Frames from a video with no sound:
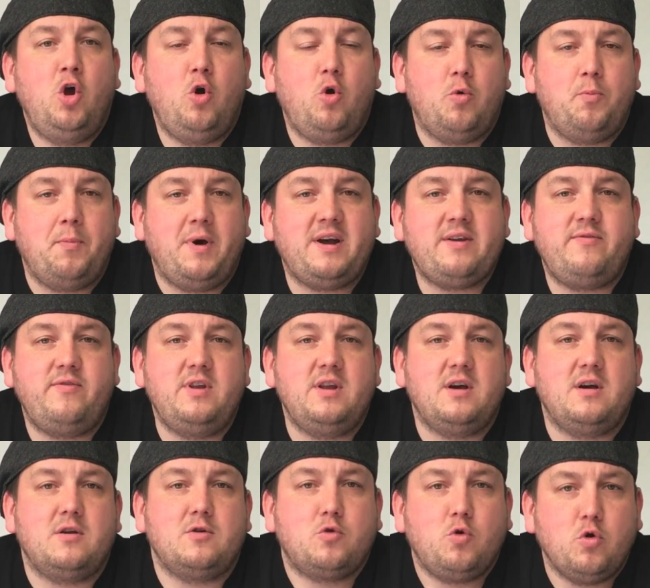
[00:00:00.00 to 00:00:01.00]
und macht
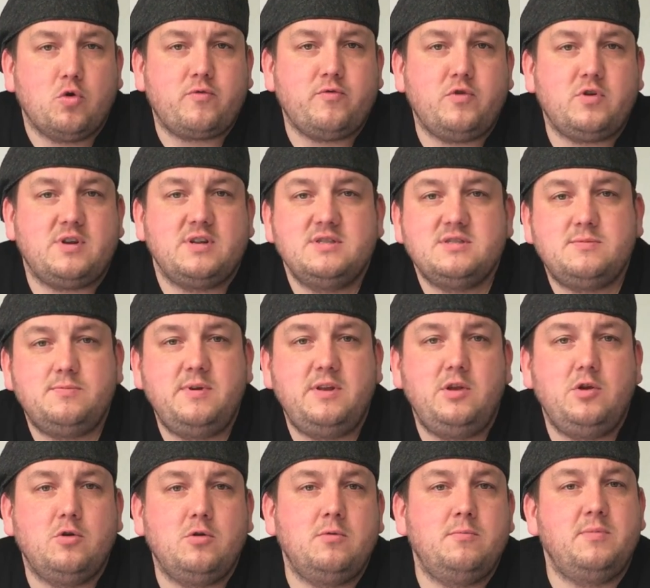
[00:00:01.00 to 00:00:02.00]
wieder ein Codewort ins
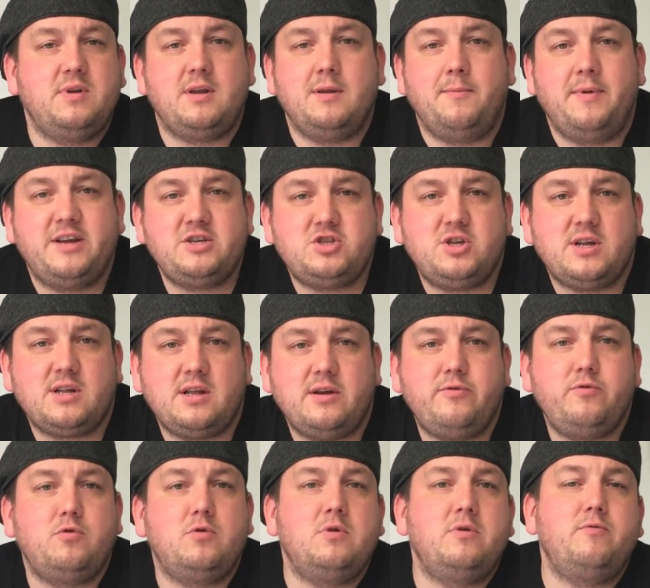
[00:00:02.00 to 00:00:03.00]
Video mit einem Hashtag
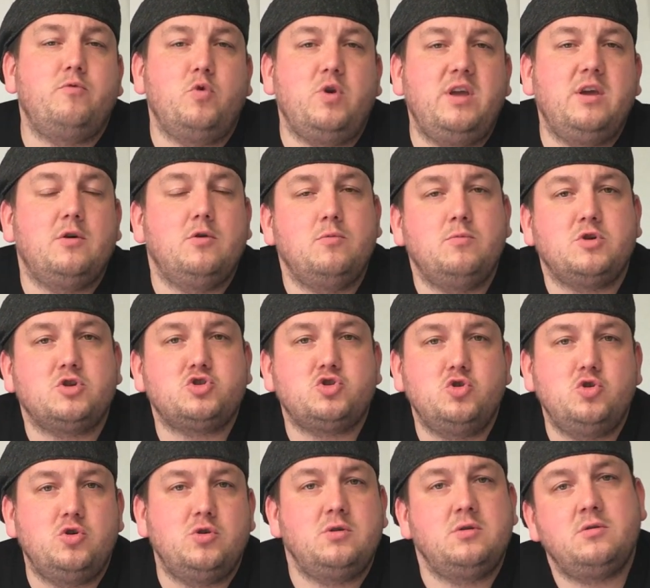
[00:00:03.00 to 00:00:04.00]
davor, wo ihr immer
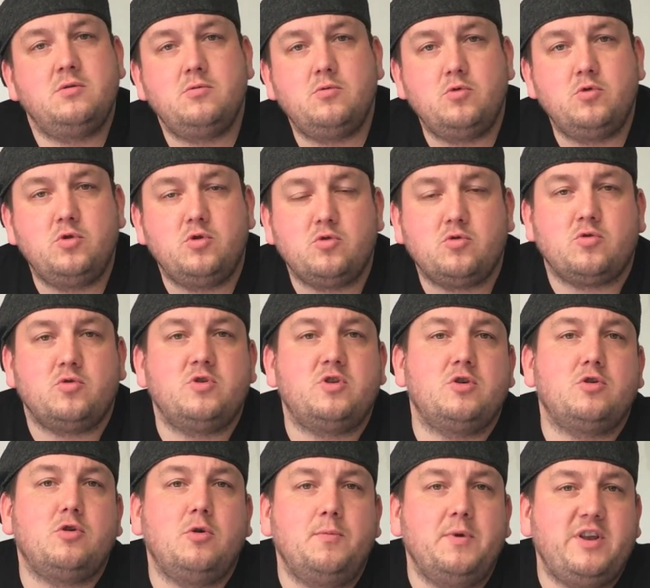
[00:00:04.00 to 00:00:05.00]
schön unten
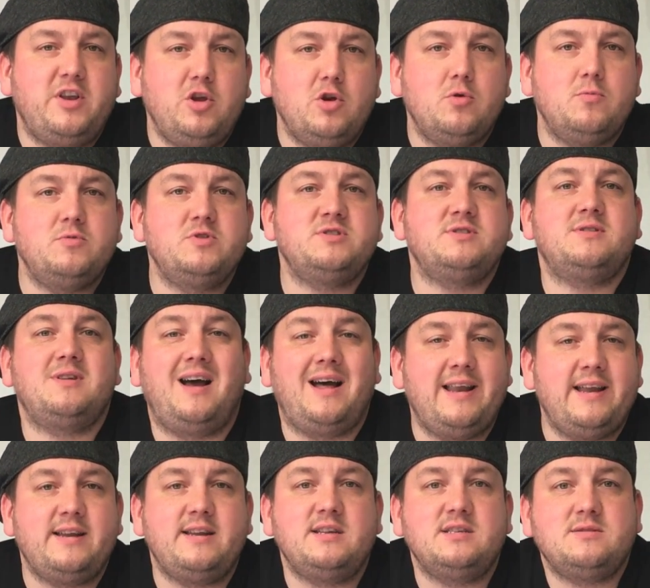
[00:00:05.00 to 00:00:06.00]
drunter kommentieren müsst.
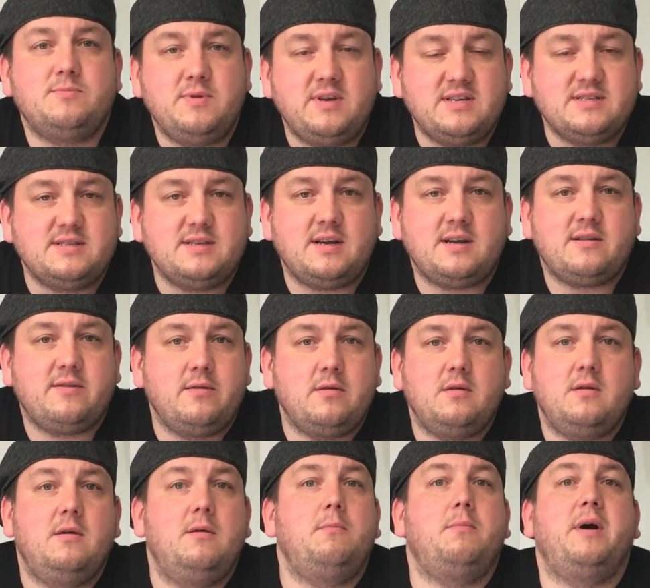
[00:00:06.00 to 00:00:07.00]
Allerdings, wie gesagt,
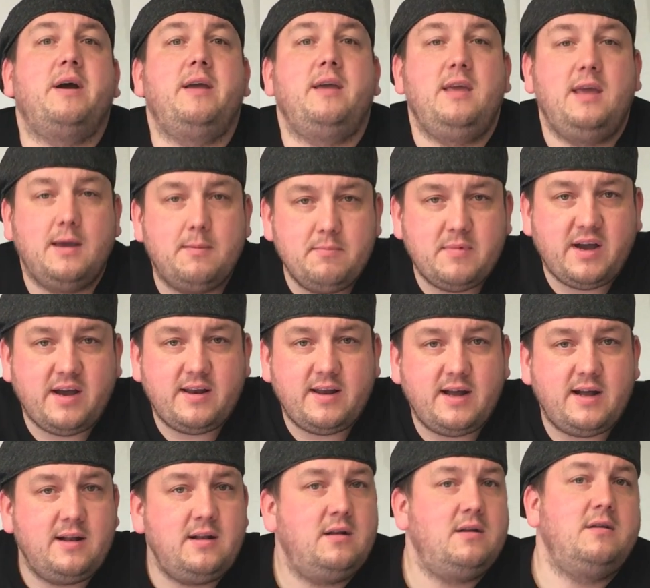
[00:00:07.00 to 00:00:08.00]
bei jedem
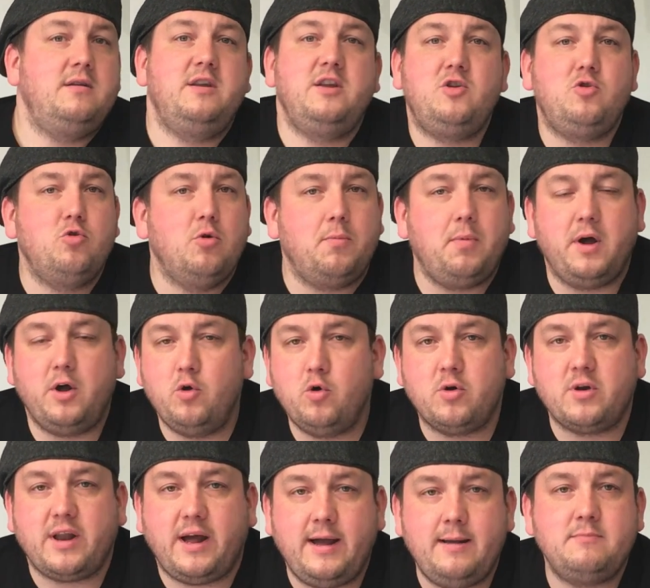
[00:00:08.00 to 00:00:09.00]
Kanal, nicht nur bei
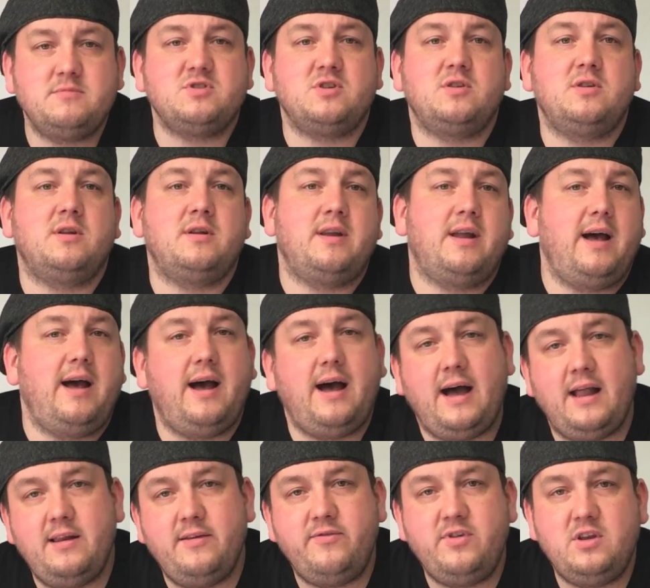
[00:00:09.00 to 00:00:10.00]
irgendeinem, sondern
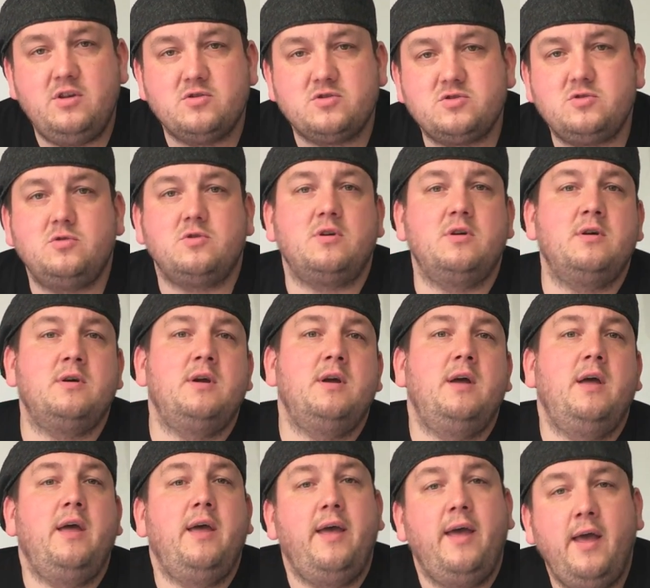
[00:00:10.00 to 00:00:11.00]
alle Videos gucken,
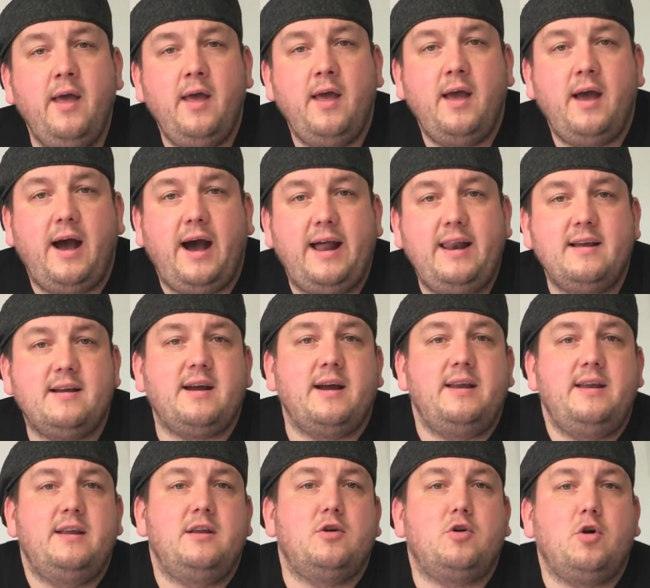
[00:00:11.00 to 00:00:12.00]
alle Kanäle